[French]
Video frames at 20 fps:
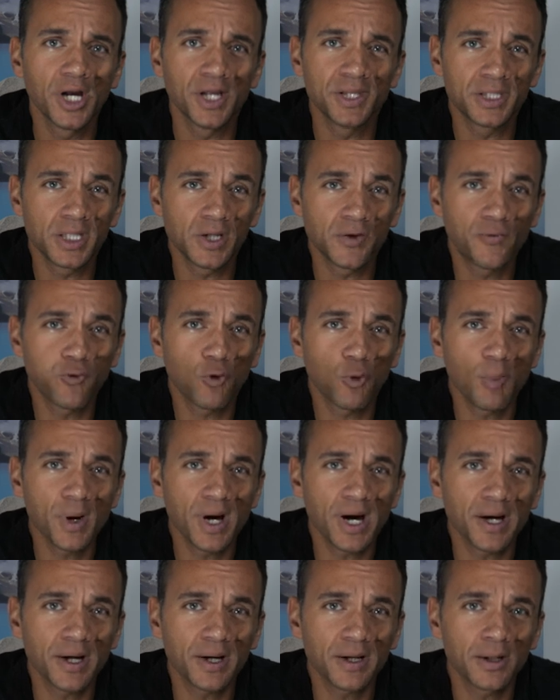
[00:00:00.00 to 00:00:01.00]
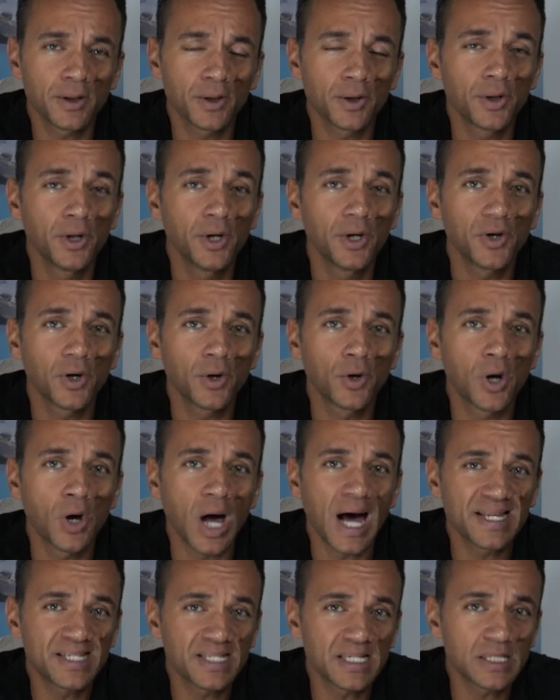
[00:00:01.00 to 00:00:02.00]
des fonds marins euh,
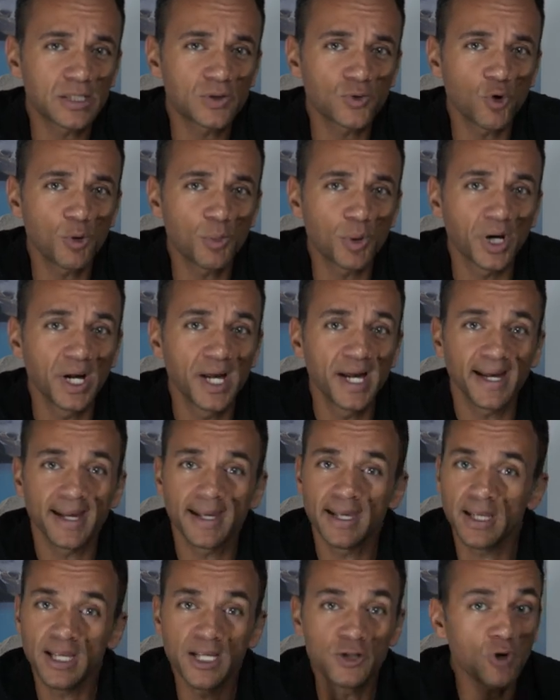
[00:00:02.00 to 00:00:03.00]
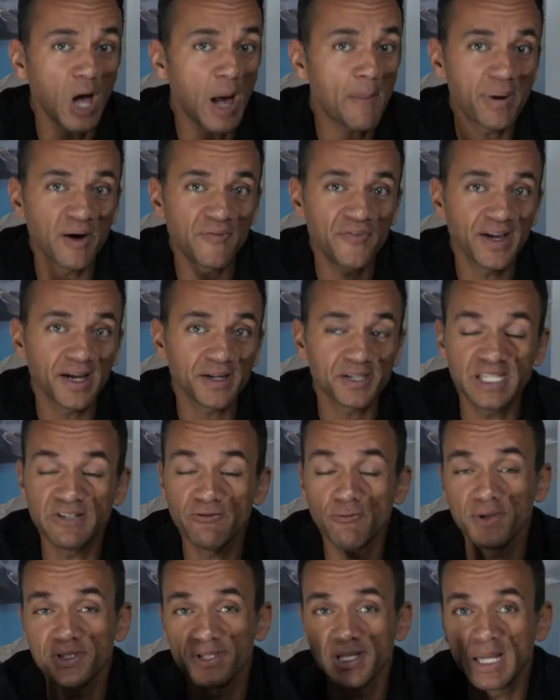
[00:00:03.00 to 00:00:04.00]
assez sombres, et il ne saura pas faire. Si
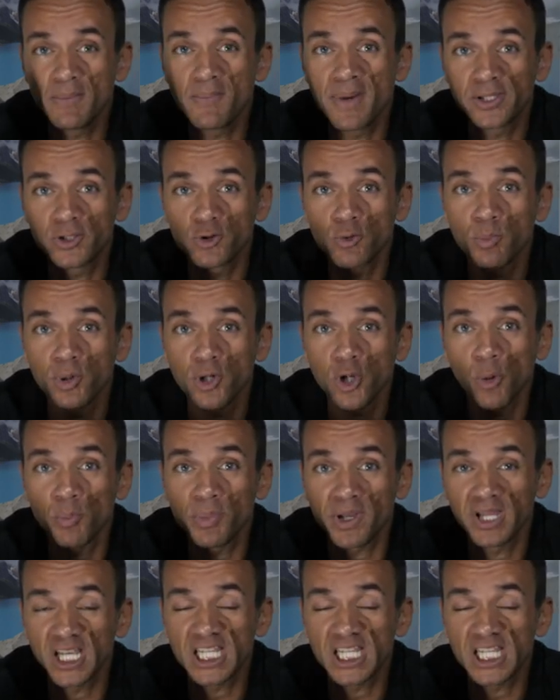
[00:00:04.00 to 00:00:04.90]
vous mettez les bateaux blancs bien